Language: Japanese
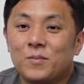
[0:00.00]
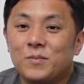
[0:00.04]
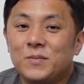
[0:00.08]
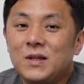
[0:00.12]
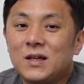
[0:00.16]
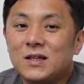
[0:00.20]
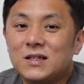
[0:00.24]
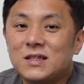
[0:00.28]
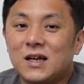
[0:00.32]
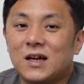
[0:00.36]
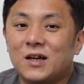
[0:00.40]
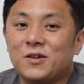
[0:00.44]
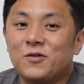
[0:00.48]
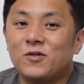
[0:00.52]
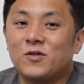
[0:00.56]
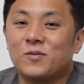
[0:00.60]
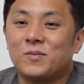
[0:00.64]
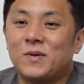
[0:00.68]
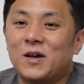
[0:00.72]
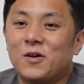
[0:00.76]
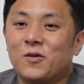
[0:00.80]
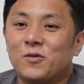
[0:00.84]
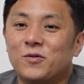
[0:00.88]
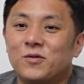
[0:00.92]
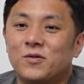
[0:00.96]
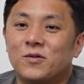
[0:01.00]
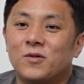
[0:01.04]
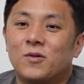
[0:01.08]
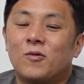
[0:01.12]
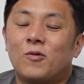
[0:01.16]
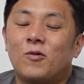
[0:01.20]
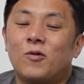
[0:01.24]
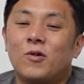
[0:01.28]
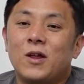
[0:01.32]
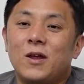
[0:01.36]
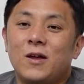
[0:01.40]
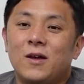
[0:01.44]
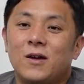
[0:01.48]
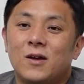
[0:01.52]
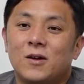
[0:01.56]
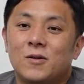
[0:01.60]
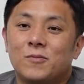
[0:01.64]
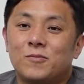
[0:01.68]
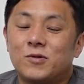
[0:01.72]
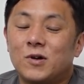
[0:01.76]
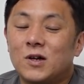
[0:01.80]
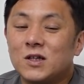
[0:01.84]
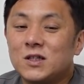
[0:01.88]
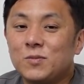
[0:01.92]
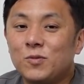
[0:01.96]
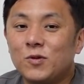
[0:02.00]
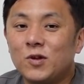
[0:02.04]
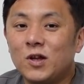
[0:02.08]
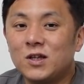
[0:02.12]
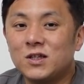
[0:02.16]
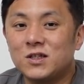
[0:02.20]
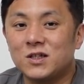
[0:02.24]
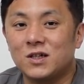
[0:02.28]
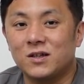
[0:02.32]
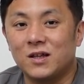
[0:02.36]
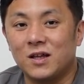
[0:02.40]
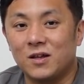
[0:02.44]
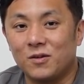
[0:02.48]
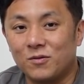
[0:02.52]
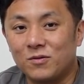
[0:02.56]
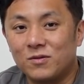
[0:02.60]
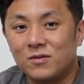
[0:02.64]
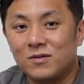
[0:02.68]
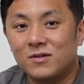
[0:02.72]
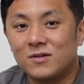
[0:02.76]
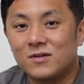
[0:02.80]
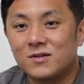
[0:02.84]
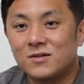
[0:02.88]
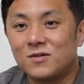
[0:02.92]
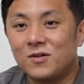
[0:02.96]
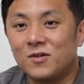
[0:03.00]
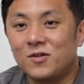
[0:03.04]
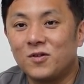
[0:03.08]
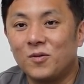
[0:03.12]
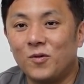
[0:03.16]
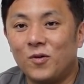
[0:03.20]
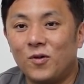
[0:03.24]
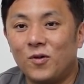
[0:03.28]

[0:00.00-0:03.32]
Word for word: 皆さんがよく迷うこれプラシボなんじゃねえのそれと